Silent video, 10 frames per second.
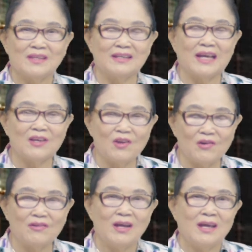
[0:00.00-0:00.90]
trên
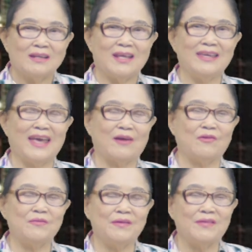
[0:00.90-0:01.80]
radio, để nhà
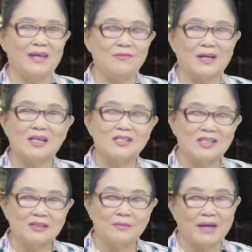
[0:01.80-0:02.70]
của quý vị hoặc cơ
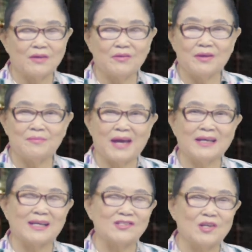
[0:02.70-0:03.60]
sở thương mại quý vị
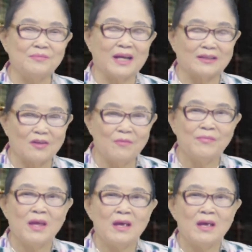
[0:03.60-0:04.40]
bán càng sớm càng tốt.